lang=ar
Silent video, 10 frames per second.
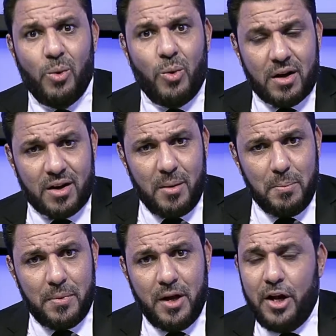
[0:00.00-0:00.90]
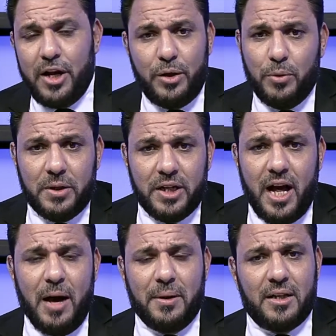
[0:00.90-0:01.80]
والرب لا يمكن
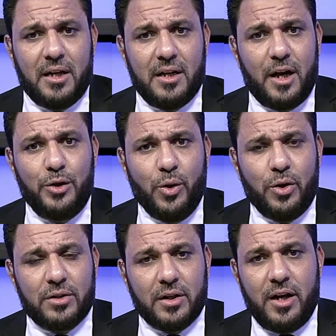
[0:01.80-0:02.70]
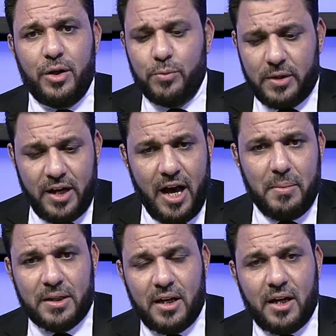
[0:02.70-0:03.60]
أبدا أن يخطئ لا يمكن
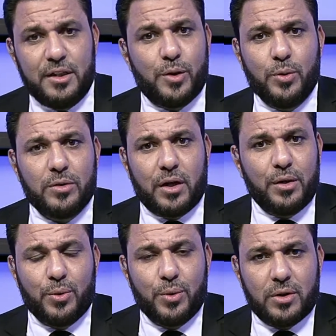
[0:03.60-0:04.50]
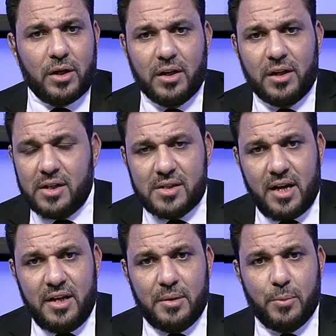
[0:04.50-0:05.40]
أبدا أن يكون طريقه طريق غير
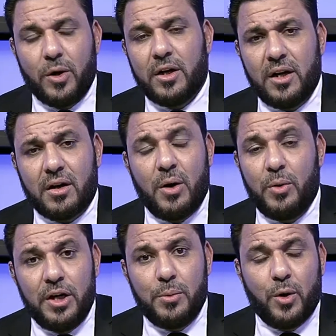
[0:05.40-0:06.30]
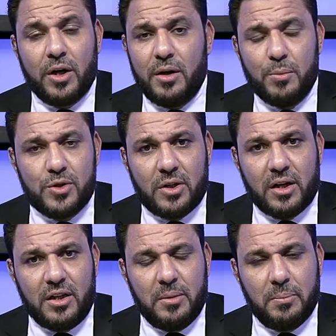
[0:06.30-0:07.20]
سليم وغير قويم وغير
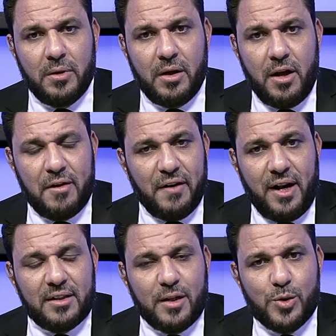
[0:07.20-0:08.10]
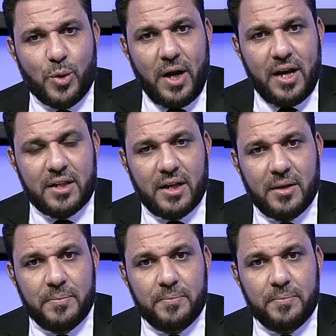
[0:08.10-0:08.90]
مستقيم فلا تنسوا هذا